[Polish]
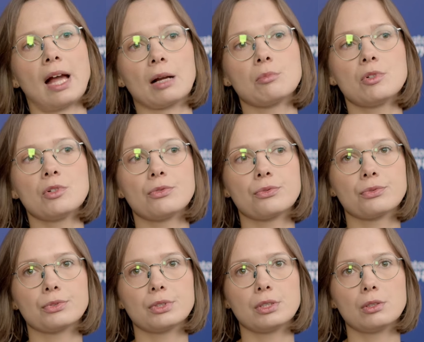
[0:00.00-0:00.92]
Tak, my
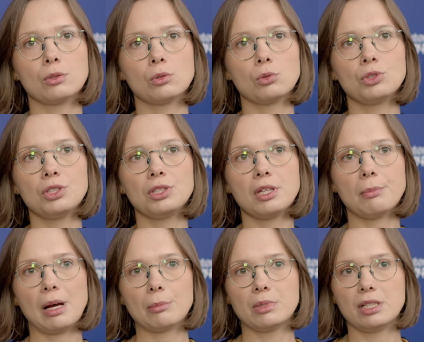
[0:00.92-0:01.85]
w Unii nie
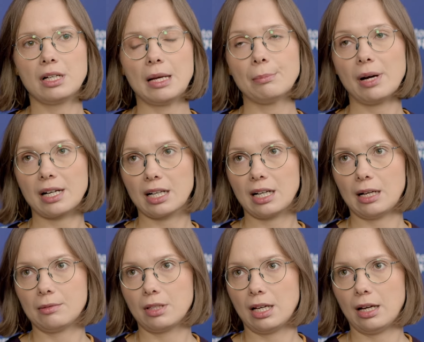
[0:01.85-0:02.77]
mamy
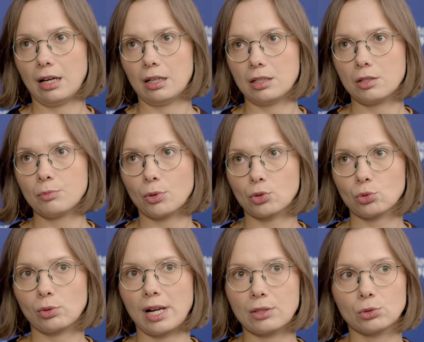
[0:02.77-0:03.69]
embarga na
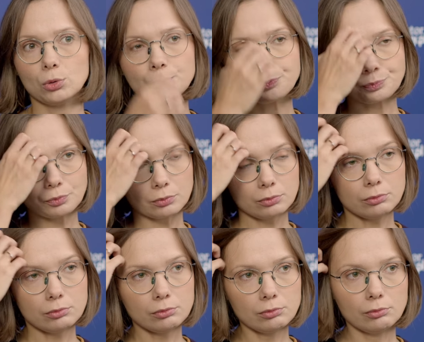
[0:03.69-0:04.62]
import uranu,
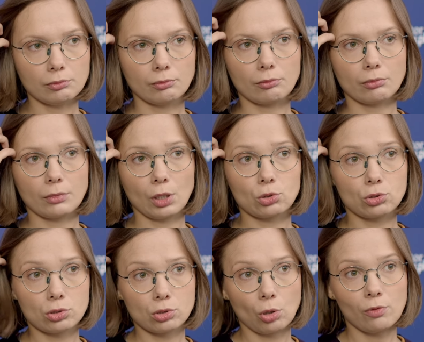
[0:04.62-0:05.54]
mm,
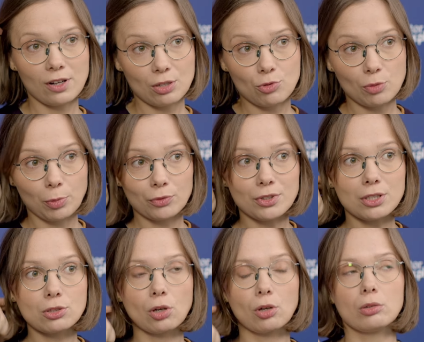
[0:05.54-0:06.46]
co uważam, że
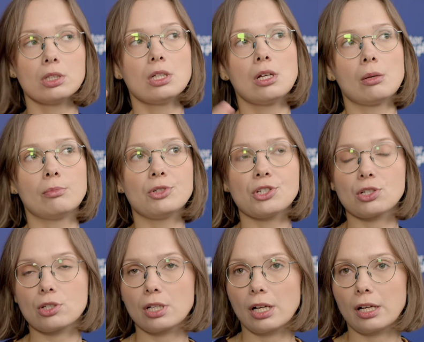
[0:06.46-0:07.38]
powinno być
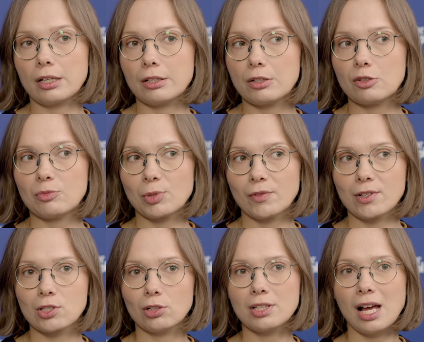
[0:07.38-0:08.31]
jeszcze e,
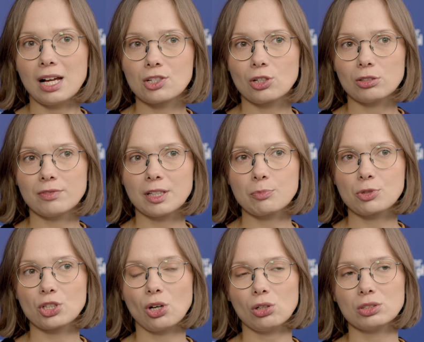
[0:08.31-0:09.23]
wprowadzone, aczkolwiek
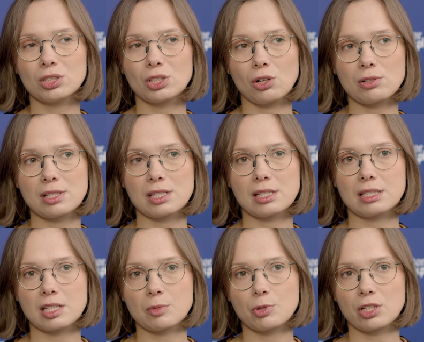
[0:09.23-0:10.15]
przychody
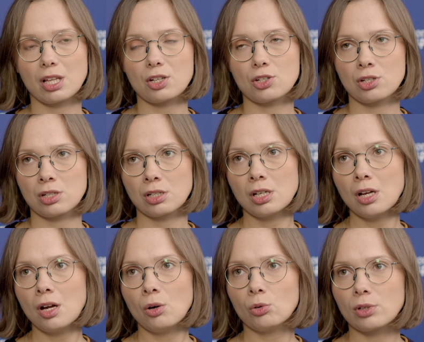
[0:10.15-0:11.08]
Rosji ze sprzedaży
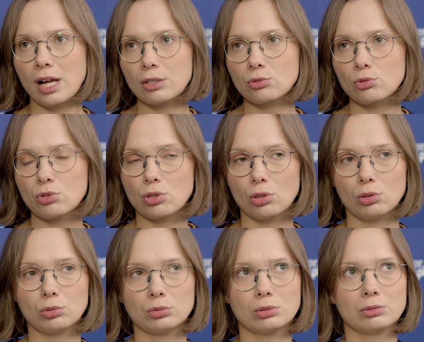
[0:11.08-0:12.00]
uranu
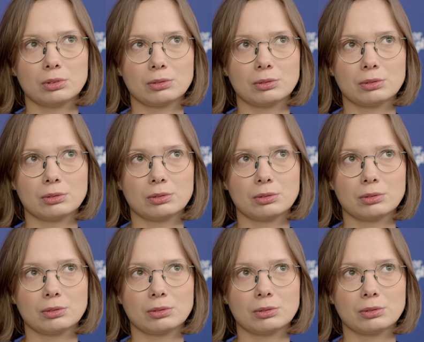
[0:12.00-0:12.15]
są e,